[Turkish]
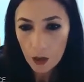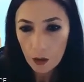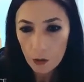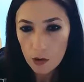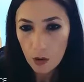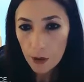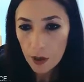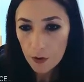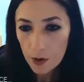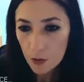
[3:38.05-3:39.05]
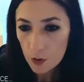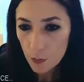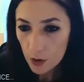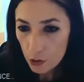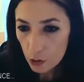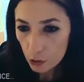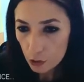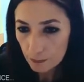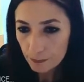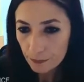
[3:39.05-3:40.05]
E, o zaman ben yavaş yavaş
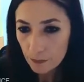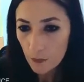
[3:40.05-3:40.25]
başlıyorum.